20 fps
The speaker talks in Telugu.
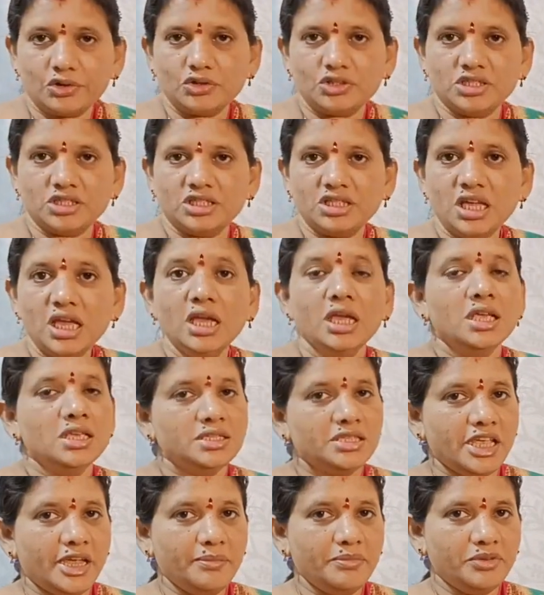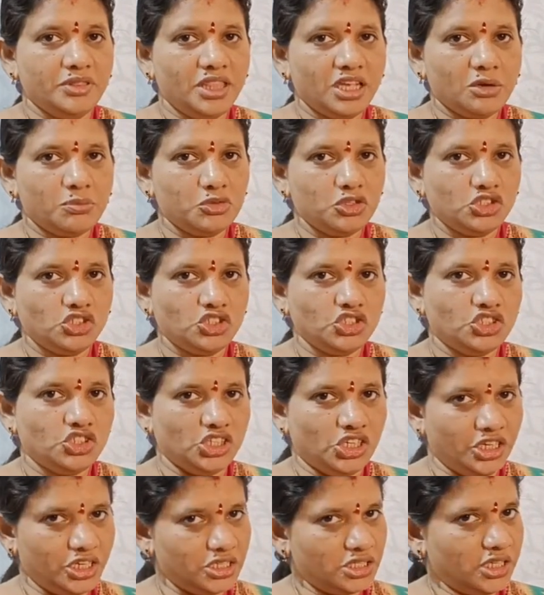వచ్చేసి సేమ్ ఇంతకు ముందు చూపించిన
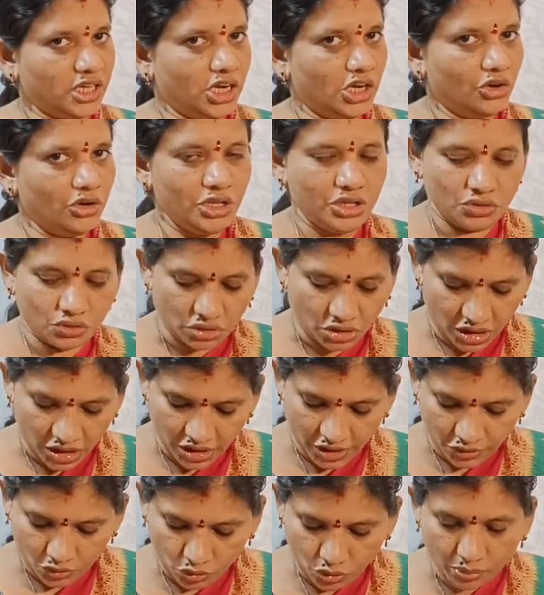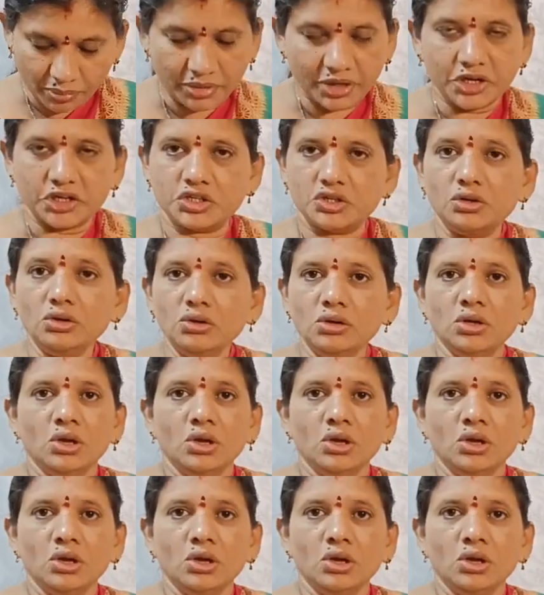డిజైన్ లోనే ఇది ఒక కలర్ కాంబినేషన్